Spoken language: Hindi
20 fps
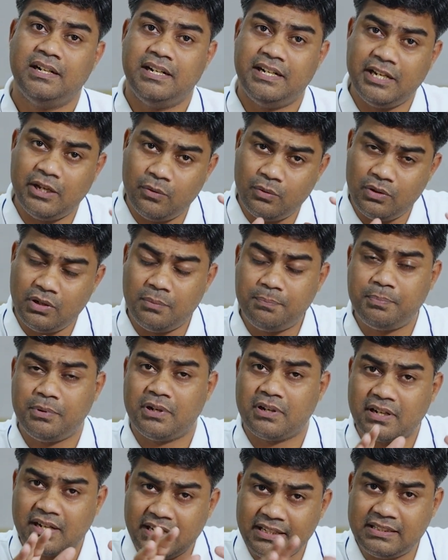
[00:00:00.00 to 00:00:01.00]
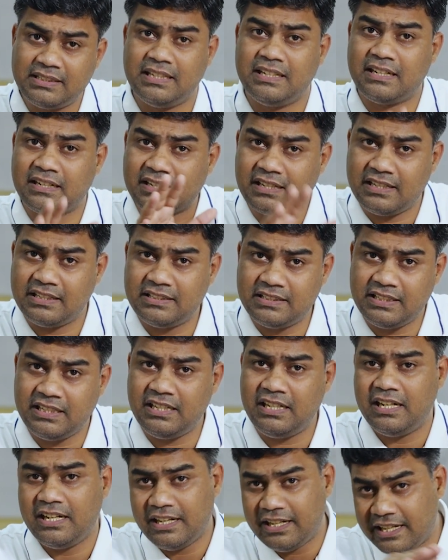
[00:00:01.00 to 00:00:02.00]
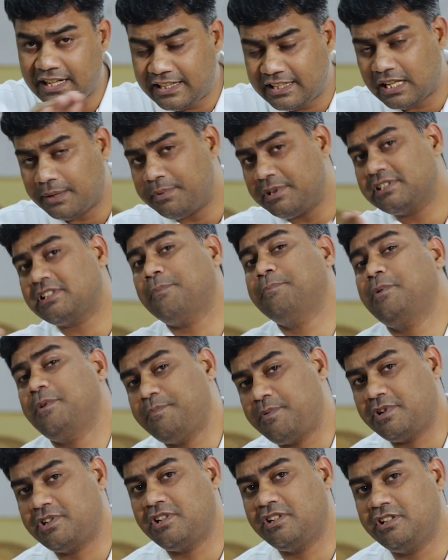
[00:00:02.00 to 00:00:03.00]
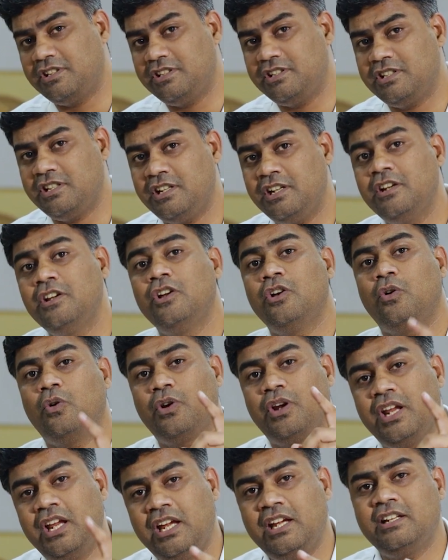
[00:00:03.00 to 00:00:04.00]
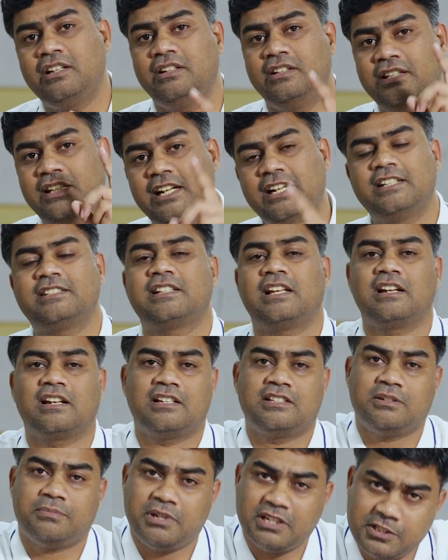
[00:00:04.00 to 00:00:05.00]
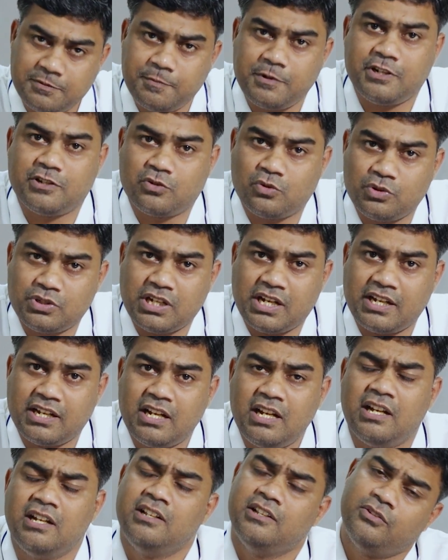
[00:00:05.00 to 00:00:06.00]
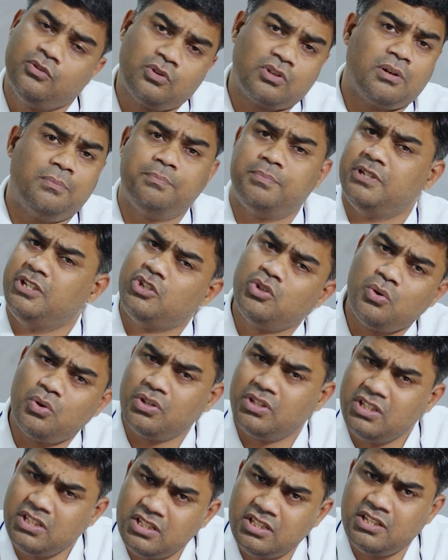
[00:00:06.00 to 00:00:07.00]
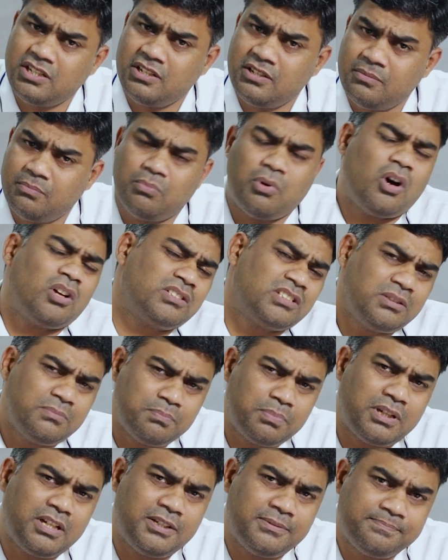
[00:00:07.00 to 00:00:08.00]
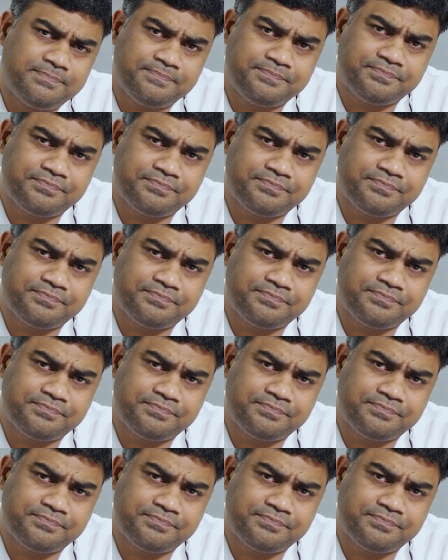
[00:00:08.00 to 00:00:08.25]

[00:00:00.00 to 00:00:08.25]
डेवलपर रहते रहते डेटाबेस का प्रिपरेशन कीजिए और एक डेढ़ साल का जब एक्सपीरियंस हो जाएगा तो कंपनी छोड़ दीजिए बहुत सिंपल है